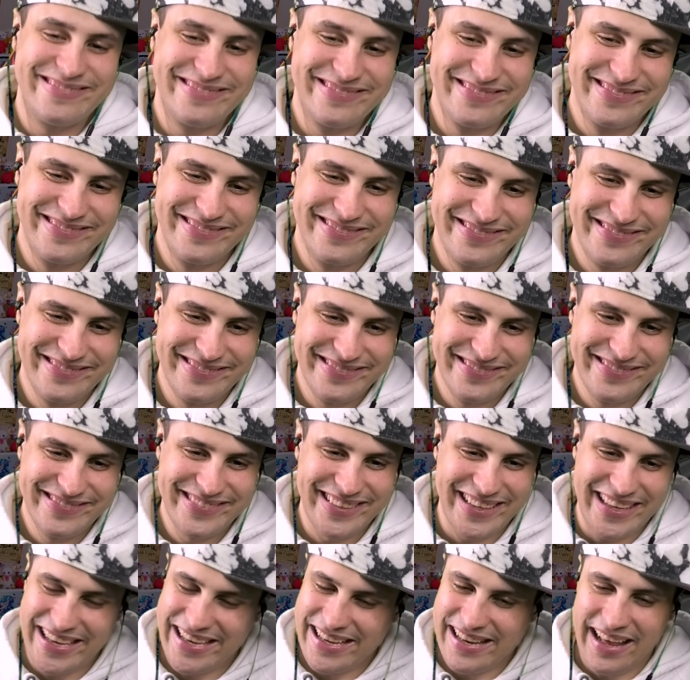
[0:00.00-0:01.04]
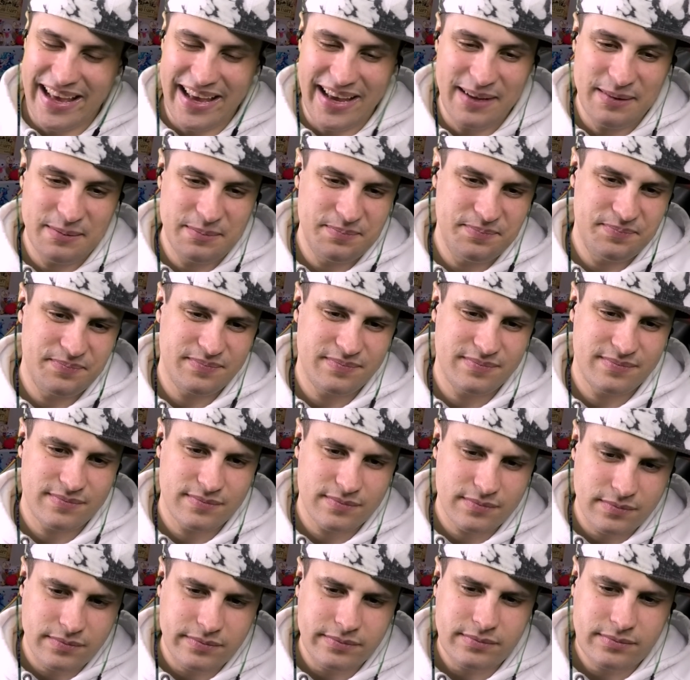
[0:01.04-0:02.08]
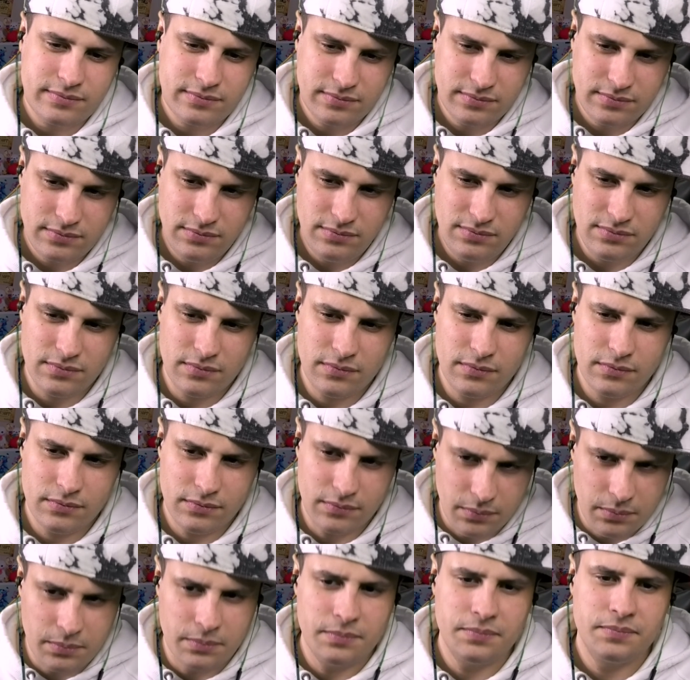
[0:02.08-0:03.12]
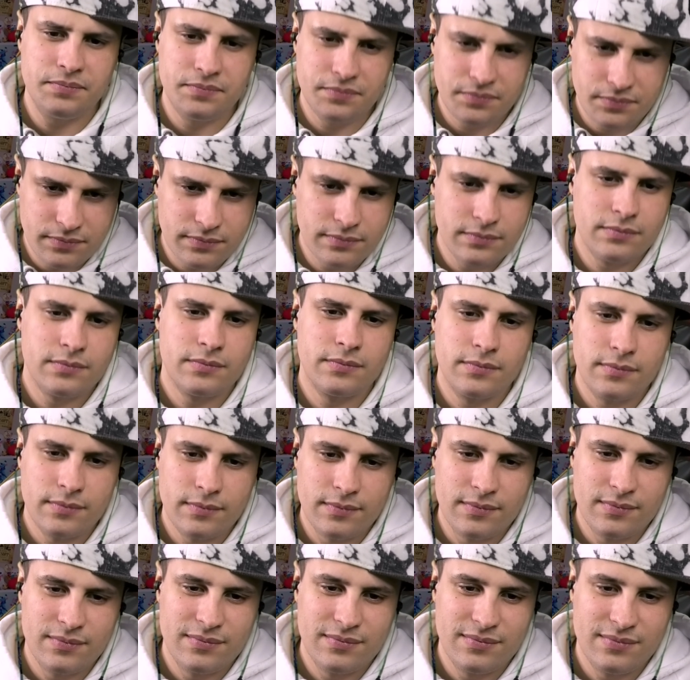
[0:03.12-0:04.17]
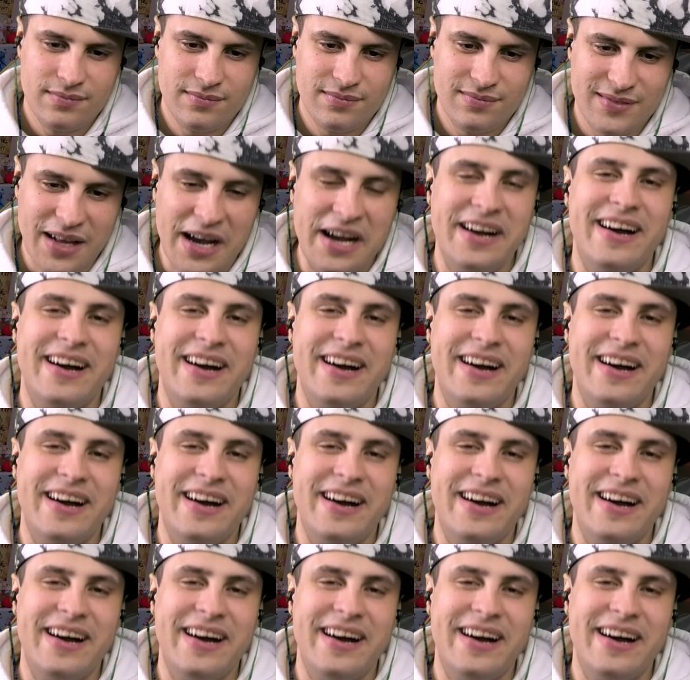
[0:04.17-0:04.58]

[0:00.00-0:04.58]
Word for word: 今はほぼ元々の身体能力とセンスだけでやってるね、うん